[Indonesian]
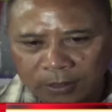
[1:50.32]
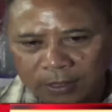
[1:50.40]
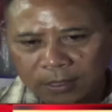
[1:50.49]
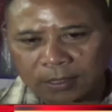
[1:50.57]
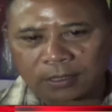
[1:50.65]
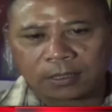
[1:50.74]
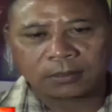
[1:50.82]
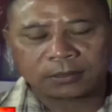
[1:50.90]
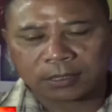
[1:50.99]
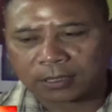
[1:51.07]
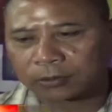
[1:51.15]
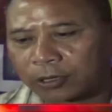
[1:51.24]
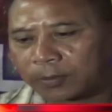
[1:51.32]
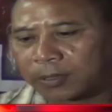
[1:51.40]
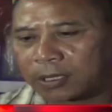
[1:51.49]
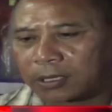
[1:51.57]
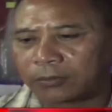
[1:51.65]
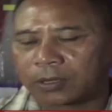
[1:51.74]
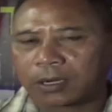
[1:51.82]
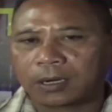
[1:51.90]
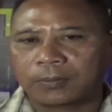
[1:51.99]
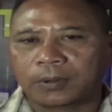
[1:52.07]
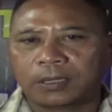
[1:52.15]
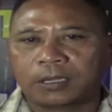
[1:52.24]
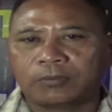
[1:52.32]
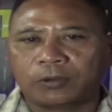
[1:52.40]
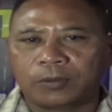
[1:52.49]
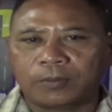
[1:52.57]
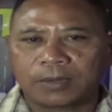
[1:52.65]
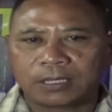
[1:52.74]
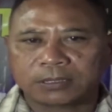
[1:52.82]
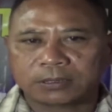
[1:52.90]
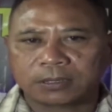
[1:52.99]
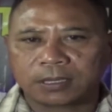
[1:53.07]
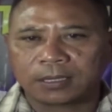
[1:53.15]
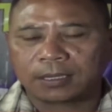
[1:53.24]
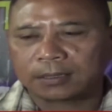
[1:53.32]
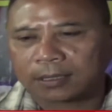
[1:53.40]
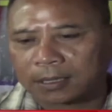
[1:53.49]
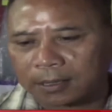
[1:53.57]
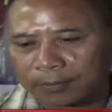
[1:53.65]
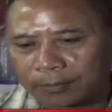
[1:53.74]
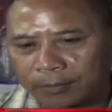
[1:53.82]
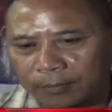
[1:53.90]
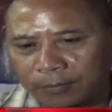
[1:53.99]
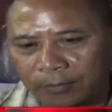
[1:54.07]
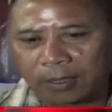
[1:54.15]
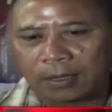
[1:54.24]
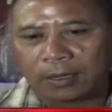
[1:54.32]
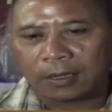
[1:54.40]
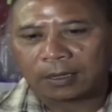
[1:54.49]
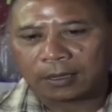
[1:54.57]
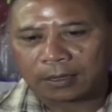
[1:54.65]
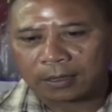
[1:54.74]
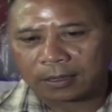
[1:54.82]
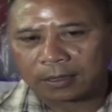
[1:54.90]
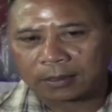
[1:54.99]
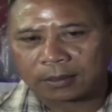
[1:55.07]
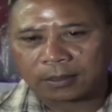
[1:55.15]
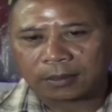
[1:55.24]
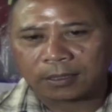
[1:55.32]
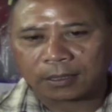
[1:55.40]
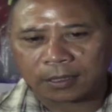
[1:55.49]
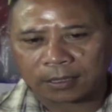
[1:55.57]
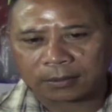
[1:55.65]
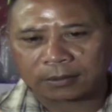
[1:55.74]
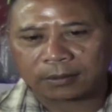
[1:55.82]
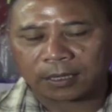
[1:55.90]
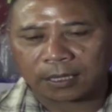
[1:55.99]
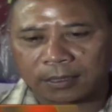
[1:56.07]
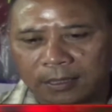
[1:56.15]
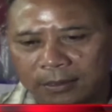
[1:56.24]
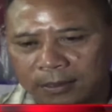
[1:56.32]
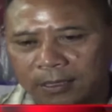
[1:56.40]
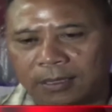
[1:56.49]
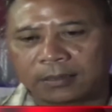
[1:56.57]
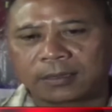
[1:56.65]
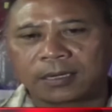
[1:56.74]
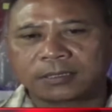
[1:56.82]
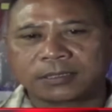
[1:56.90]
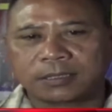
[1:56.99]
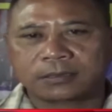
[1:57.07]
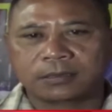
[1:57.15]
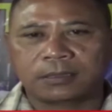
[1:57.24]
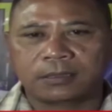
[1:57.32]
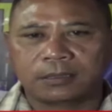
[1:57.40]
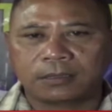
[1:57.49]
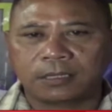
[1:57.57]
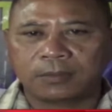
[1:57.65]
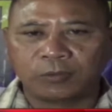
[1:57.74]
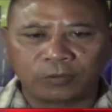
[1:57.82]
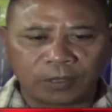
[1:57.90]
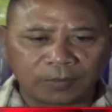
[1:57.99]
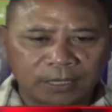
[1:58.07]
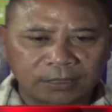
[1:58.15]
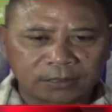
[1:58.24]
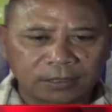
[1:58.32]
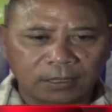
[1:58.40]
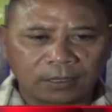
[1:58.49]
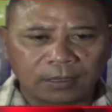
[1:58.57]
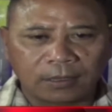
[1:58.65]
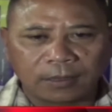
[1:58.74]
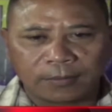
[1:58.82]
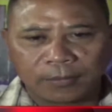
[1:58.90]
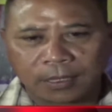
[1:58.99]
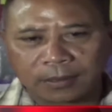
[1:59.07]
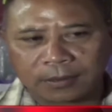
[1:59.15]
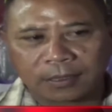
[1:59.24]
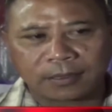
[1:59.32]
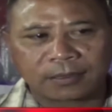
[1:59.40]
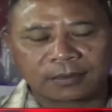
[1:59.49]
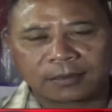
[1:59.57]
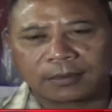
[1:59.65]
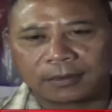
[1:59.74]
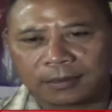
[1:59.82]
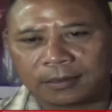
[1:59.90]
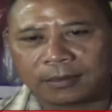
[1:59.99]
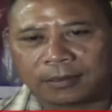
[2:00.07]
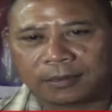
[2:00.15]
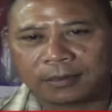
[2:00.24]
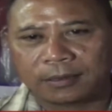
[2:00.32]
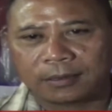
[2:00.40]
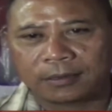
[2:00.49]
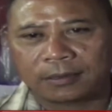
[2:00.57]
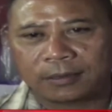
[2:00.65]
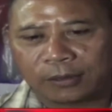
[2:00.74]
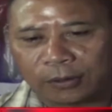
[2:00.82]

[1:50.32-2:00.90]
udah silaturahim dengan warga PTN Bumi mas ternyata eh, dengan adanya reses eh, di mas banyak eh,